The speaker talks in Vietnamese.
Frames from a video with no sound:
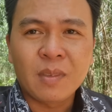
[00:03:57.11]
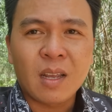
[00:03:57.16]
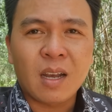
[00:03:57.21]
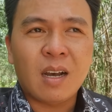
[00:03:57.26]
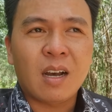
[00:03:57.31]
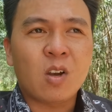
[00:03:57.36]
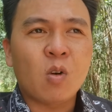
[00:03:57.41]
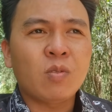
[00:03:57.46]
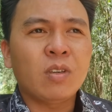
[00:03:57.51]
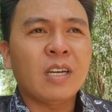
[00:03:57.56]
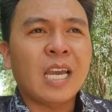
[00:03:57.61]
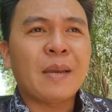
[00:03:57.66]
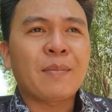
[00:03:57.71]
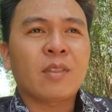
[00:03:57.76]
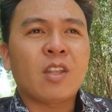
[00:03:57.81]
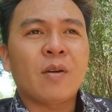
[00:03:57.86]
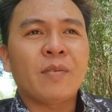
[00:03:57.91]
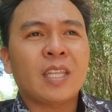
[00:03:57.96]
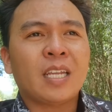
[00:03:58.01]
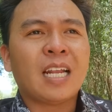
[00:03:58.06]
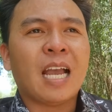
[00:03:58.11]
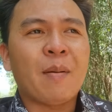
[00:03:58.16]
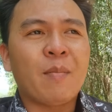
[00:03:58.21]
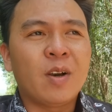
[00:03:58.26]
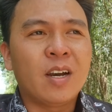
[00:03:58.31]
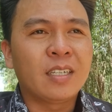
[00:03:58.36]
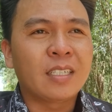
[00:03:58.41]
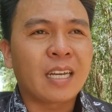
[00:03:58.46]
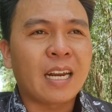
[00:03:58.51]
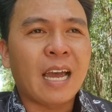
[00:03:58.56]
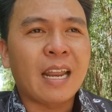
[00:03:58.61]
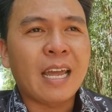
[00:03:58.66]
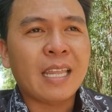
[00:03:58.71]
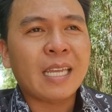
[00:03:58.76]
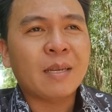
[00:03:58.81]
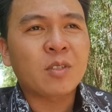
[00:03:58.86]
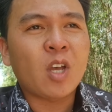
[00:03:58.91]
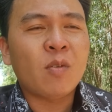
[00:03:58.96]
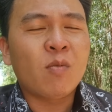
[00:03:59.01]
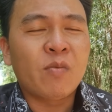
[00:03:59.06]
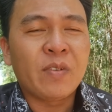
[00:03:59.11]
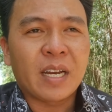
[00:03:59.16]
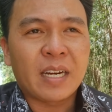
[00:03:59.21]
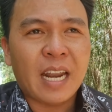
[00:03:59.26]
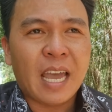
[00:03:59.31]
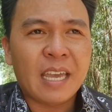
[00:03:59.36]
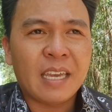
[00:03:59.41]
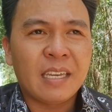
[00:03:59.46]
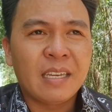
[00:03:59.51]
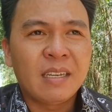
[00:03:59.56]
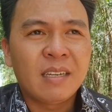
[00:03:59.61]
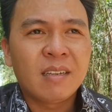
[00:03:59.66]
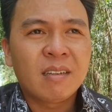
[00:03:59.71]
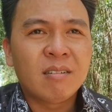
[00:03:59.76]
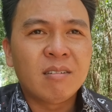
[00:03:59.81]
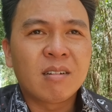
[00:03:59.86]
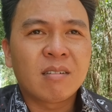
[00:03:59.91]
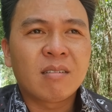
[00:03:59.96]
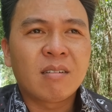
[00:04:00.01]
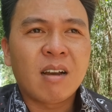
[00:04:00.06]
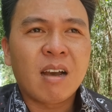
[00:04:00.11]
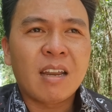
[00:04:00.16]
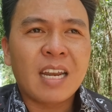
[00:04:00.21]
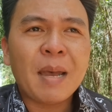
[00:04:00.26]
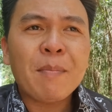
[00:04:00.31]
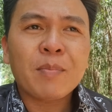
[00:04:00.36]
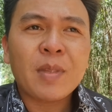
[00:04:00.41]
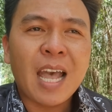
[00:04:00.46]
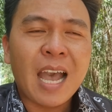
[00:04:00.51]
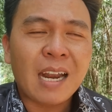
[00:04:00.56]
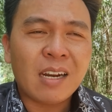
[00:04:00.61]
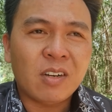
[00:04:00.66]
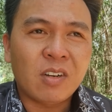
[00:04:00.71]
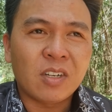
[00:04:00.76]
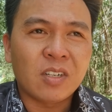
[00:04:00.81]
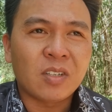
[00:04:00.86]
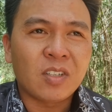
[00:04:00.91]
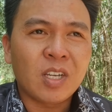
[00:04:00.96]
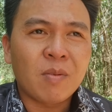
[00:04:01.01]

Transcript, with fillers: À, cũng như em nói với tất cả mọi người rằng là đã theo dõi vụ việc này được năm tháng rồi,